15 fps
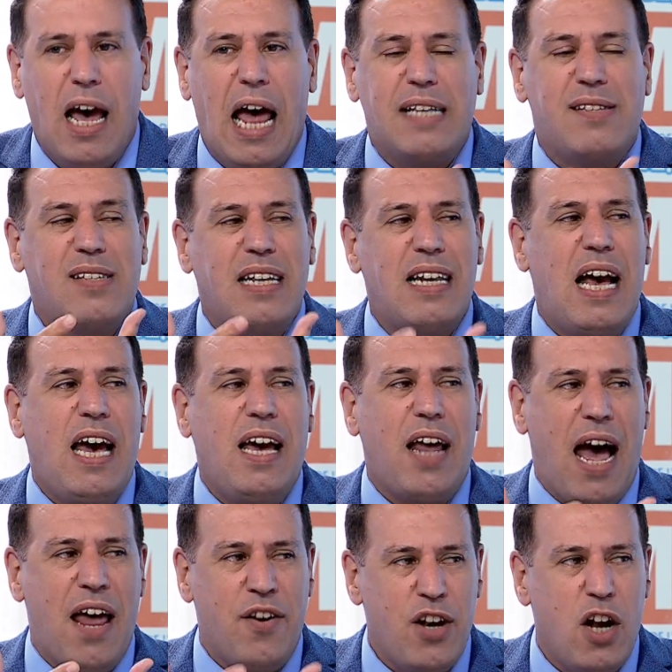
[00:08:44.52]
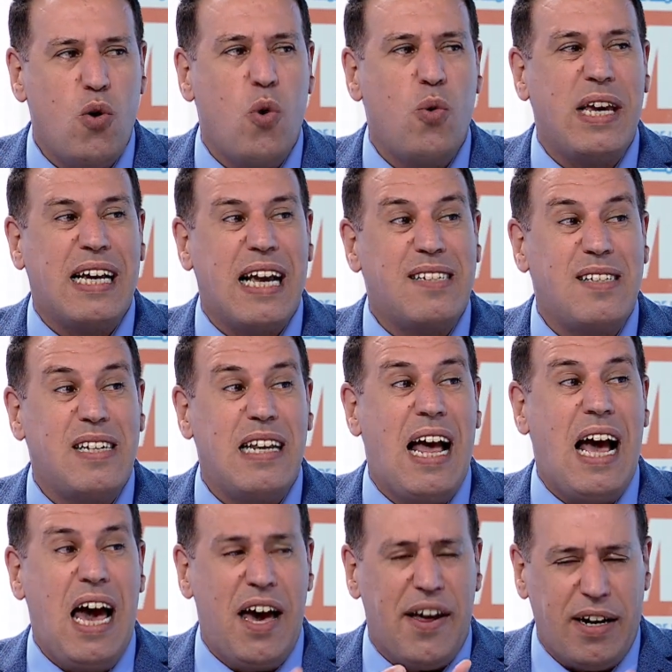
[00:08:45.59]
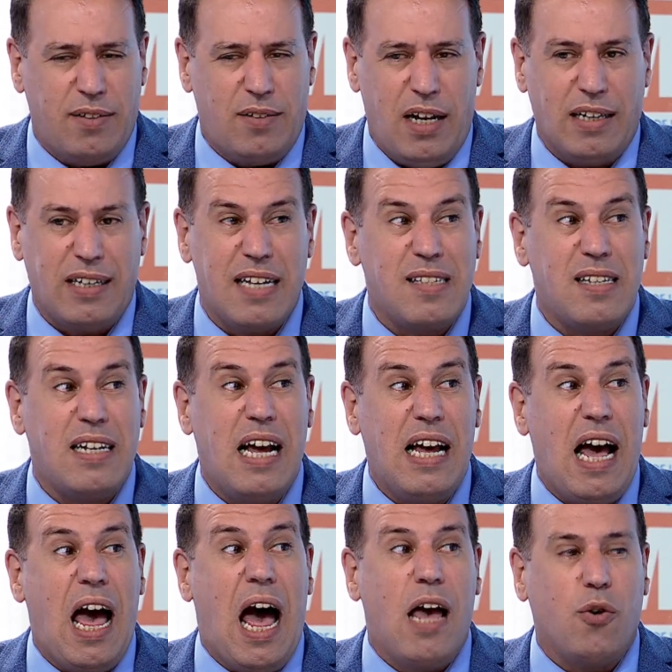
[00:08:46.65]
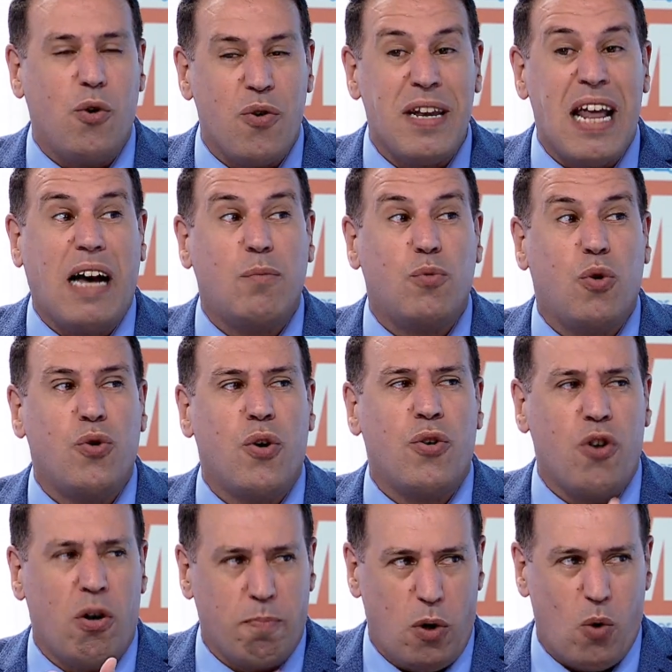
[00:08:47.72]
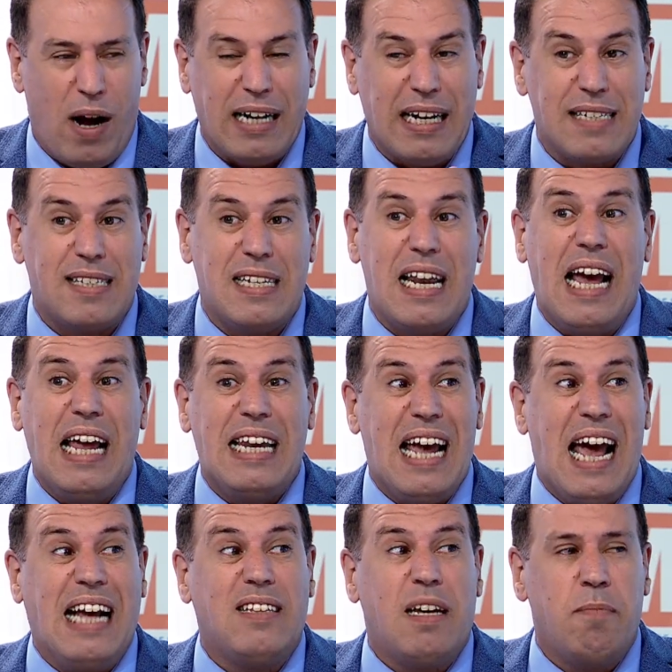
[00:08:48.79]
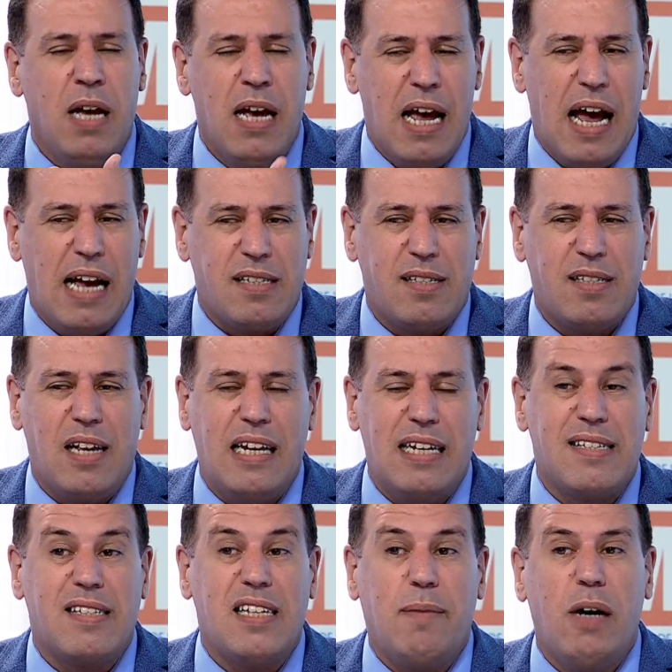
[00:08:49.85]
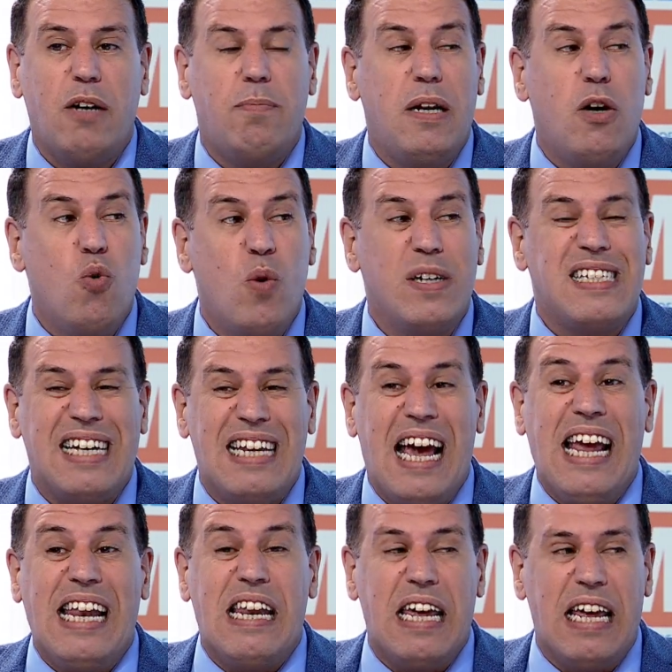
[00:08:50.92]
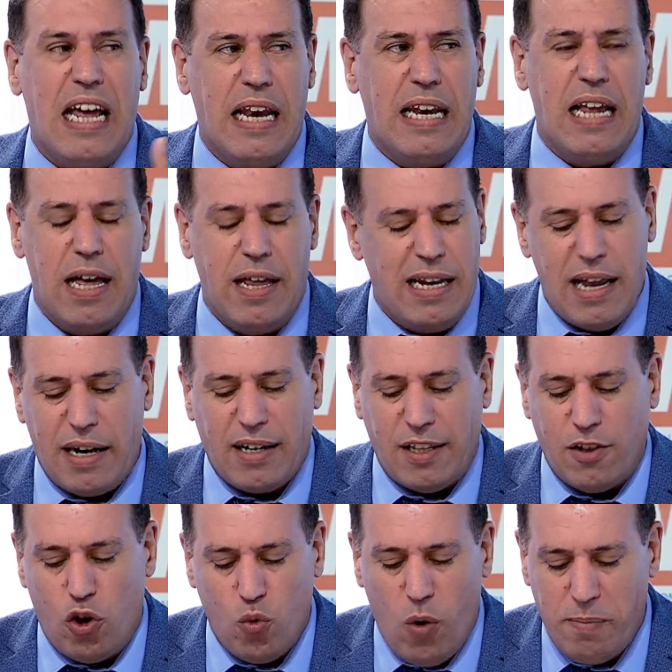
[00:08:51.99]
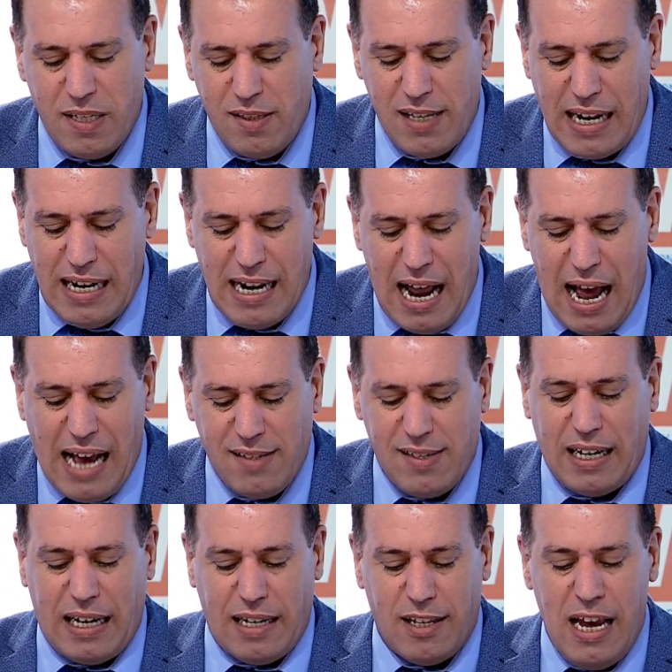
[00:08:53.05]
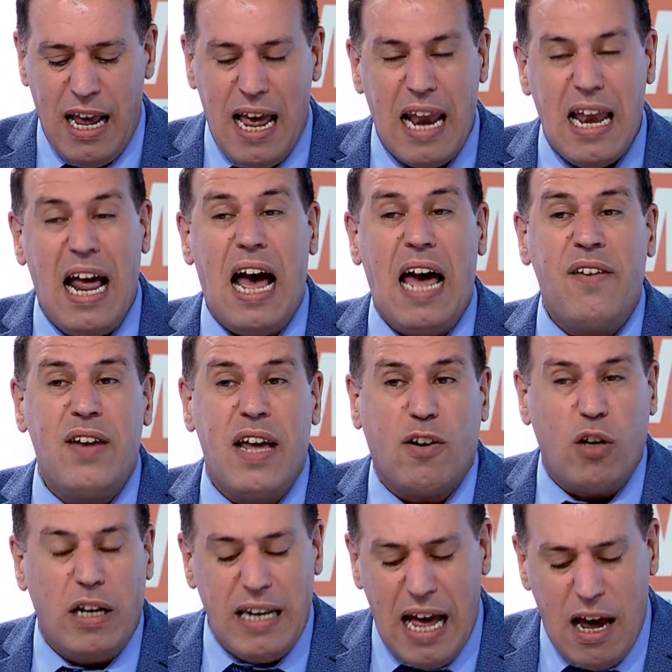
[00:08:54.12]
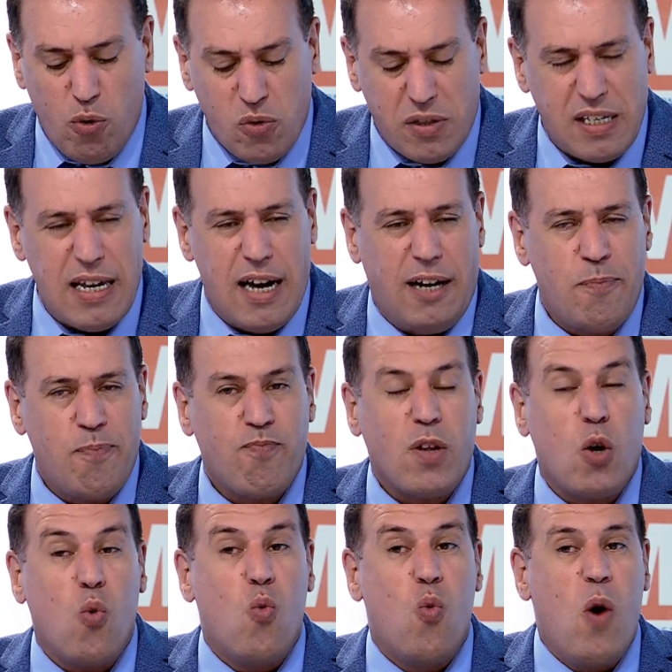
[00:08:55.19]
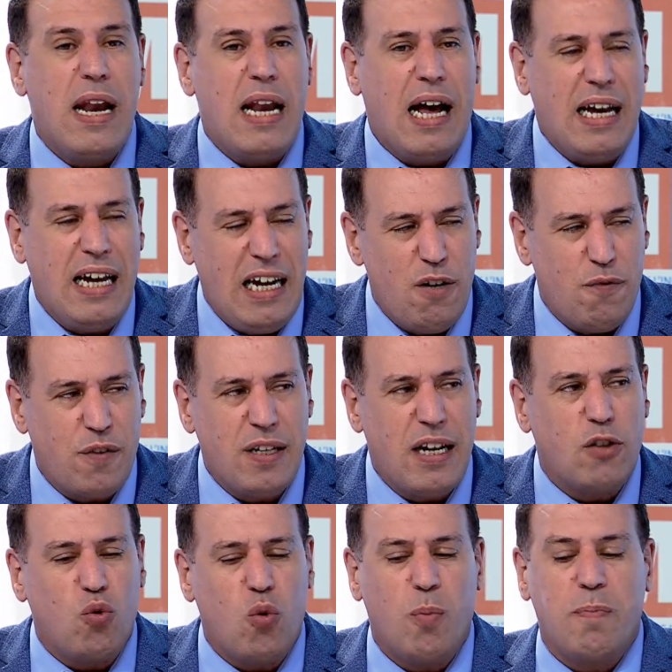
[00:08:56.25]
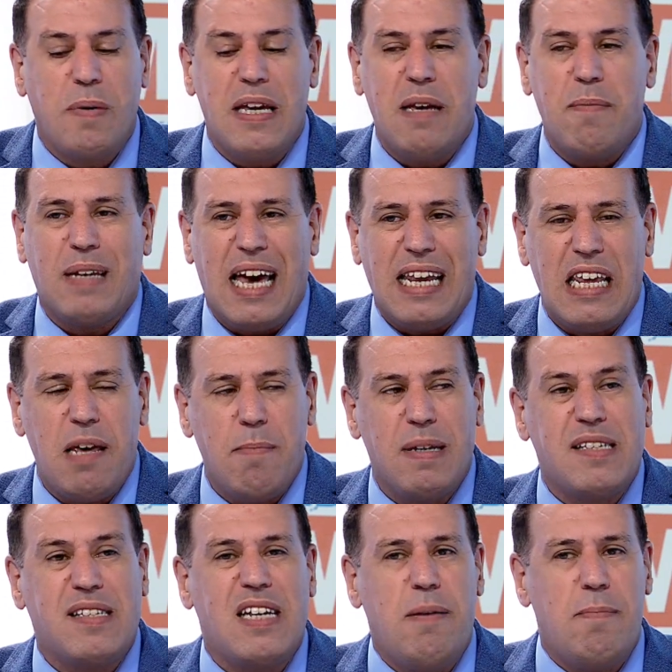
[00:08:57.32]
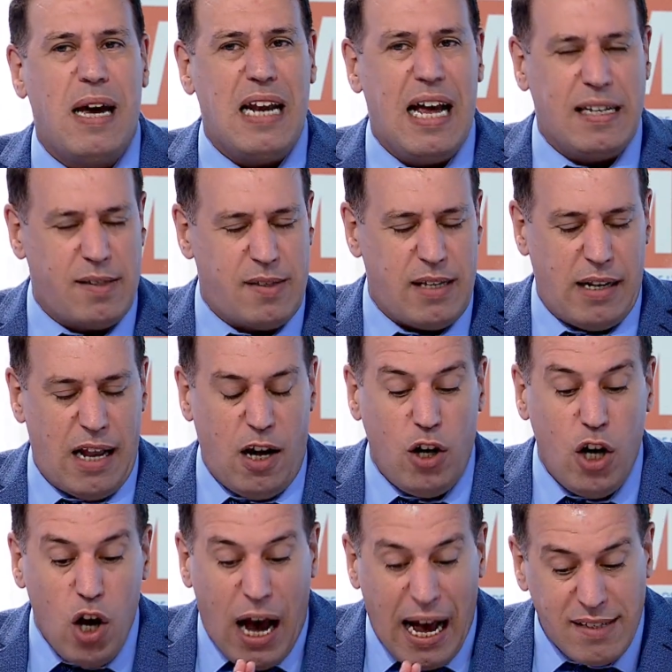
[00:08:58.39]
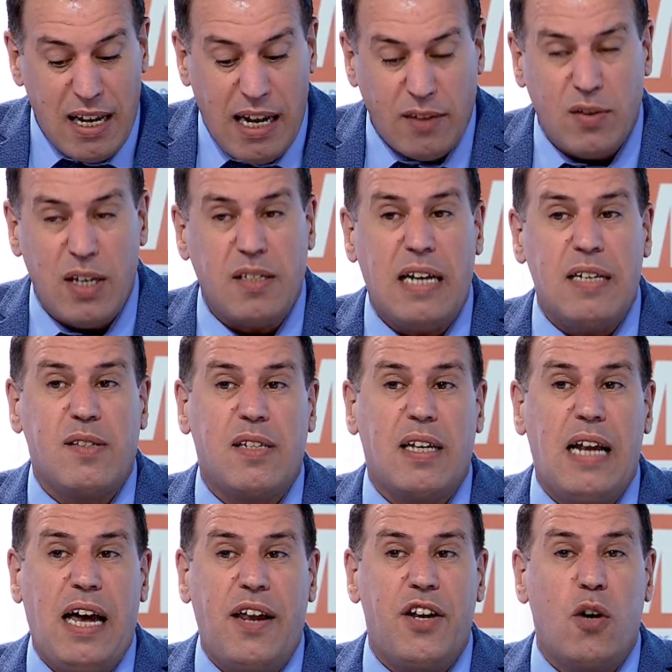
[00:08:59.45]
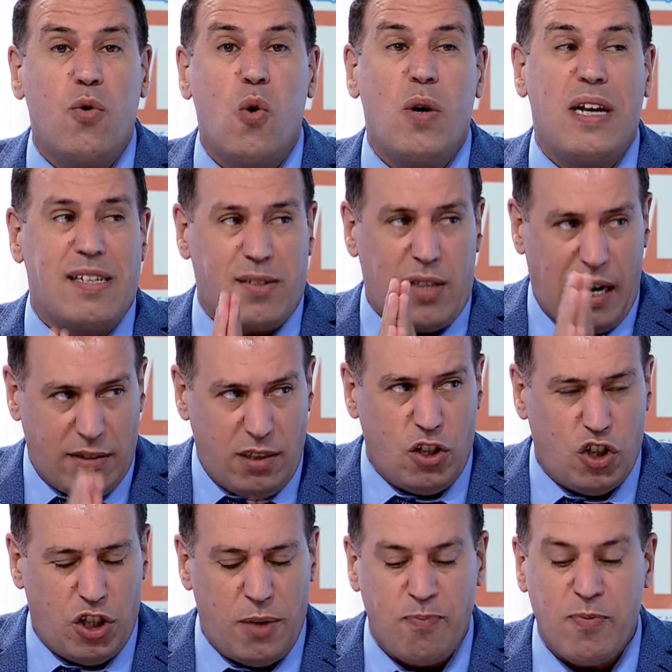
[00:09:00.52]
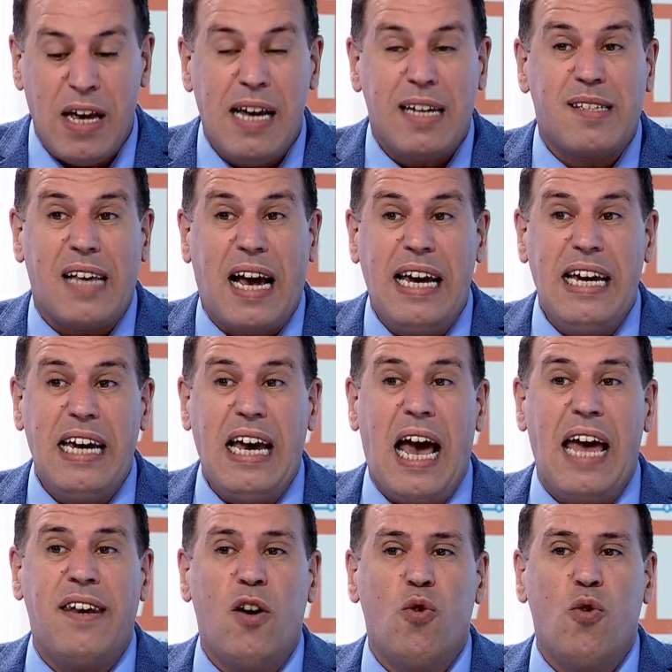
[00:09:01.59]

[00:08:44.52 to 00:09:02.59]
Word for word: السلاح النووي كسلاح ردع كسلاح نغم دو نون كسلاح لعدم الاستعمال بل هو سلاح للردع وبالتالي لا أعتقد لا أن لا روسيا ولا حلف الناتو بامكانهما استعمال هذا السلاح اتحدث عن السلاح النووي الاستراتيجي صحيح ان